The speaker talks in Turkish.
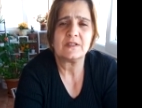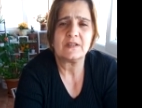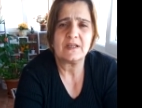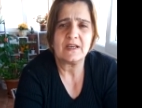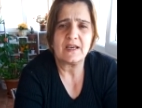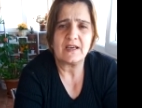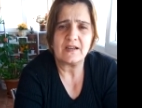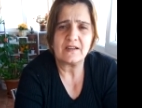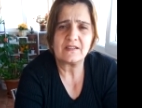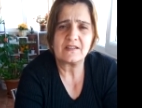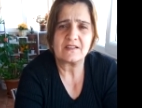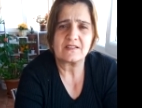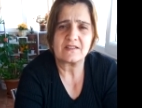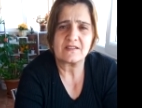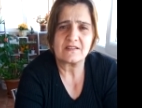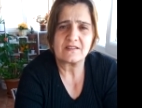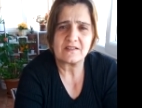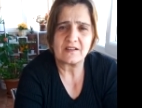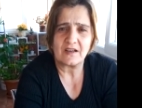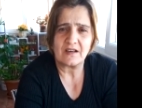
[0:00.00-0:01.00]

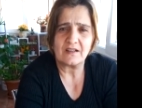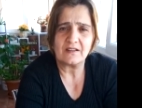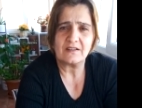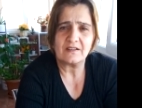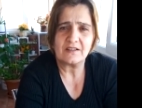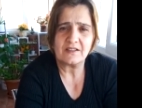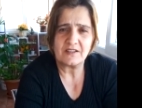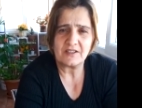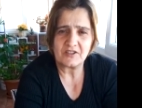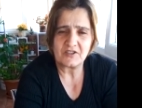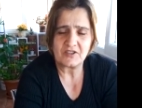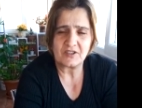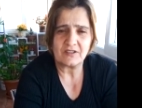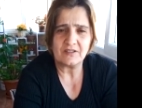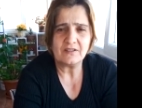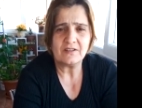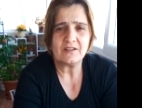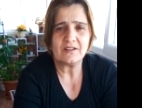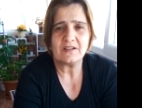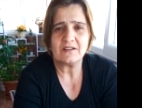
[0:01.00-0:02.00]
Herkesin sağlığı
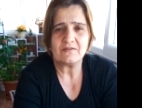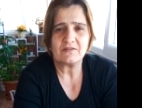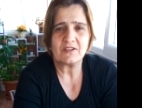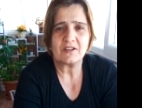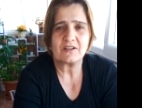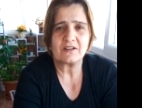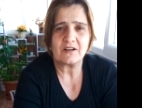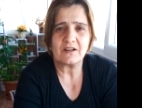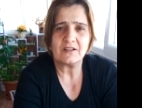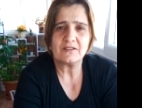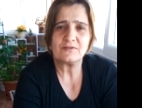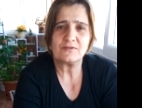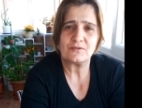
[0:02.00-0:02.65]
için evde kal